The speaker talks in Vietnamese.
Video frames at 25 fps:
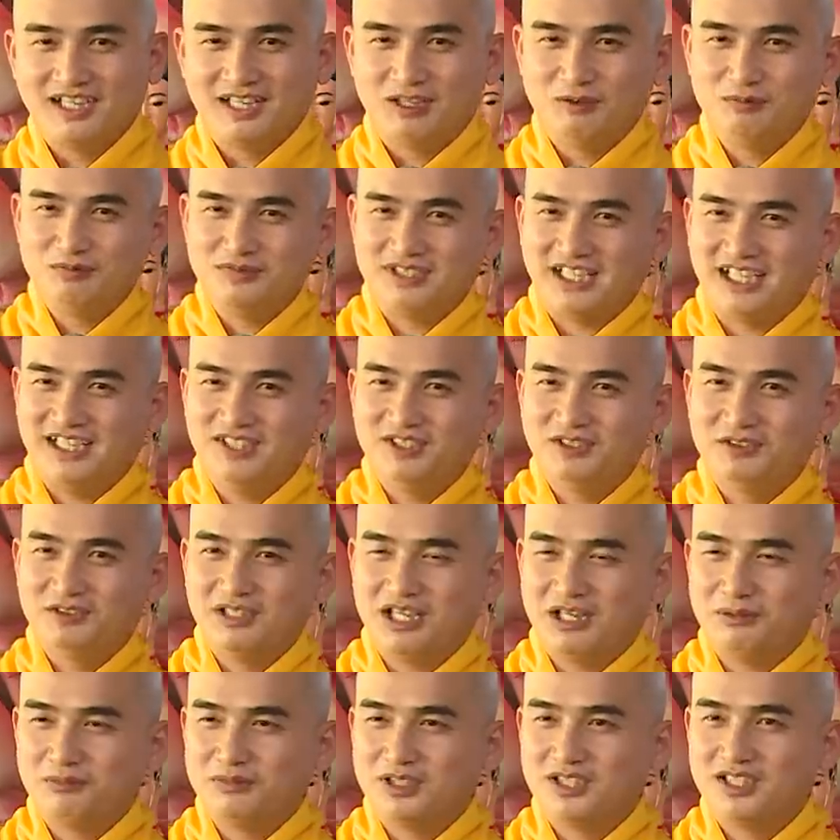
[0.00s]
Ông chạy vô
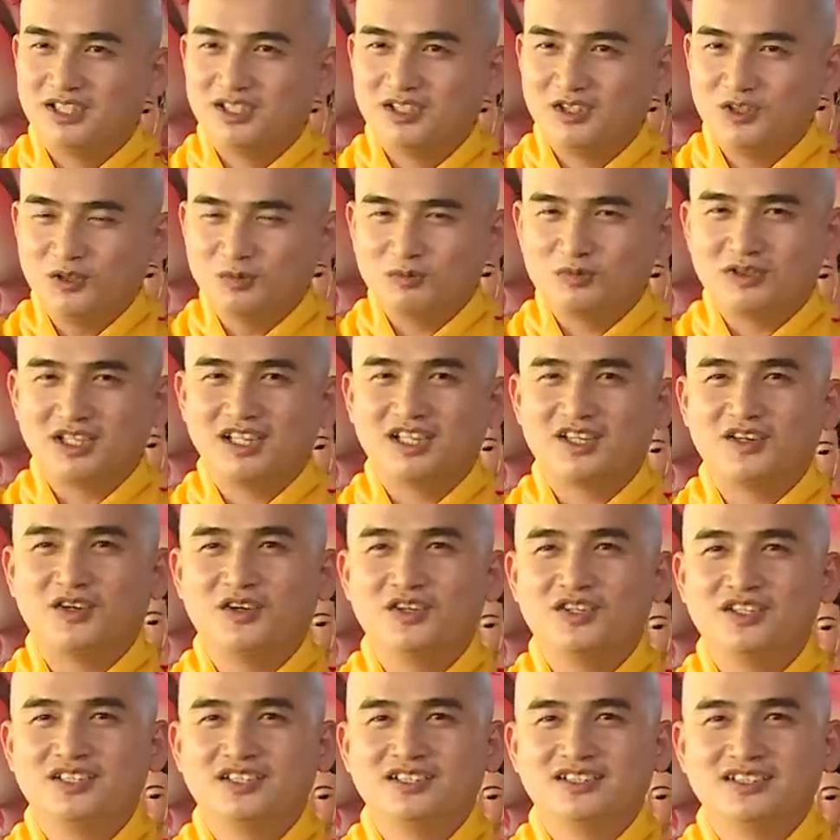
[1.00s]
nhà ông định rút cây
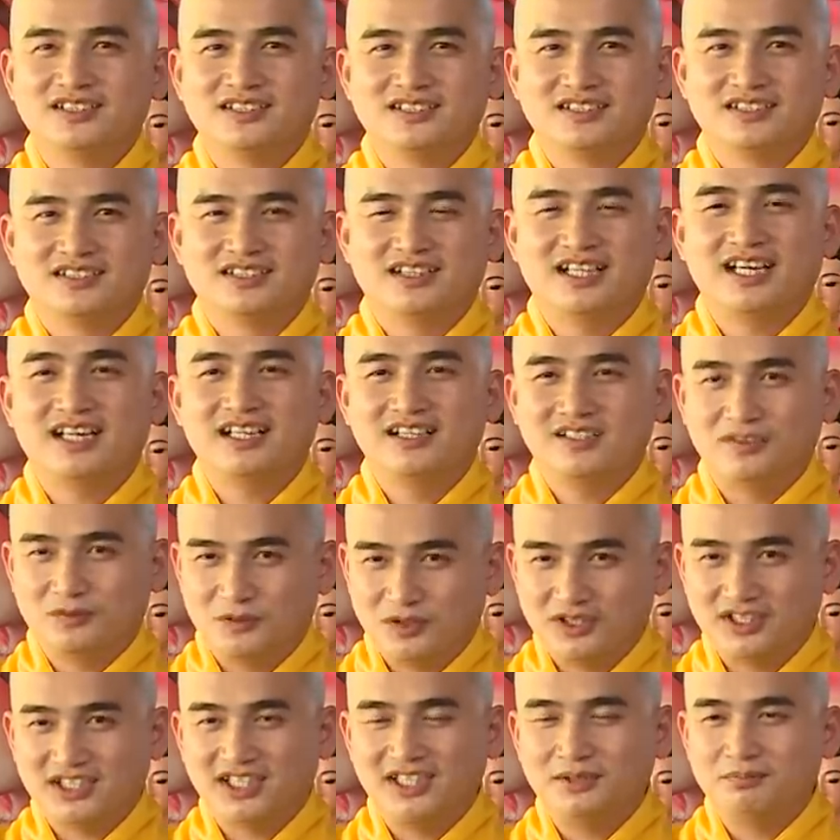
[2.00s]
roi ra là
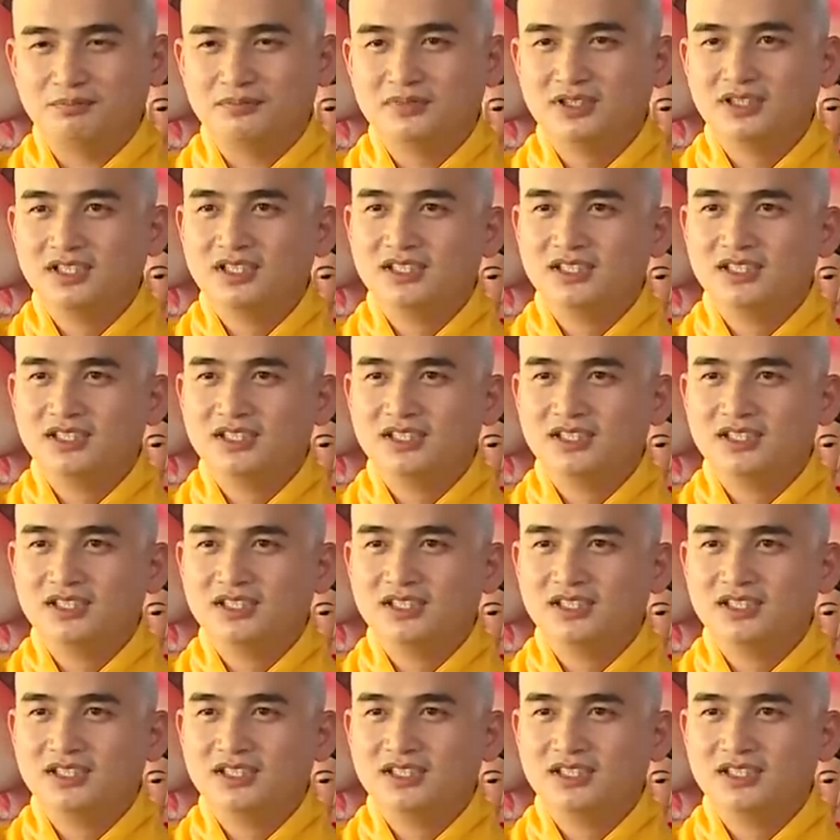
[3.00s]
quánh tiếp.